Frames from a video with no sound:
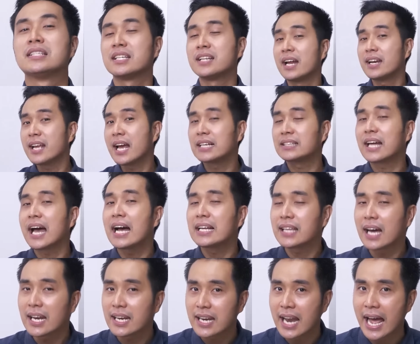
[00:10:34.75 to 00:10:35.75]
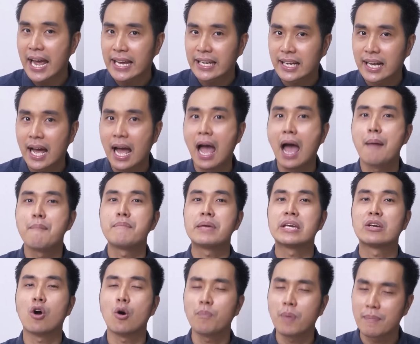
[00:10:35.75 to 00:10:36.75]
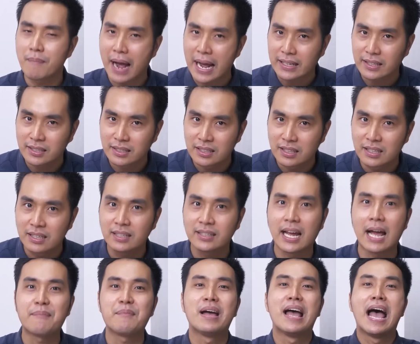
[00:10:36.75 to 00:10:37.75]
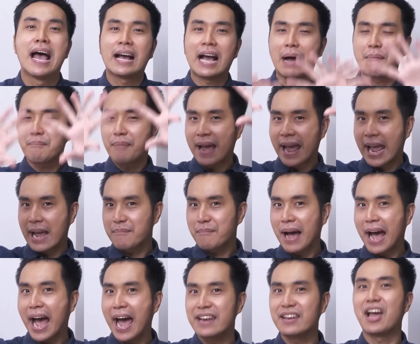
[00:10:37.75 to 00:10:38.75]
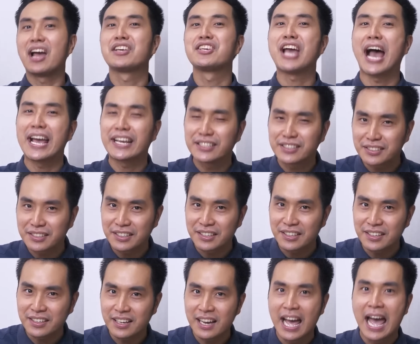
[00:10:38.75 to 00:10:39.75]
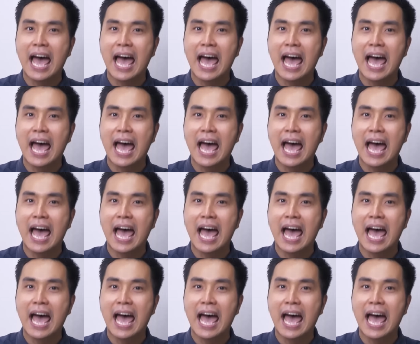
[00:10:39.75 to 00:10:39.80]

ฉะนั้นเนี่ยถ้าท่านไหนนะฮะมีงบประมาณถึงนะครับกำแพงบ้านใหญ่ถึง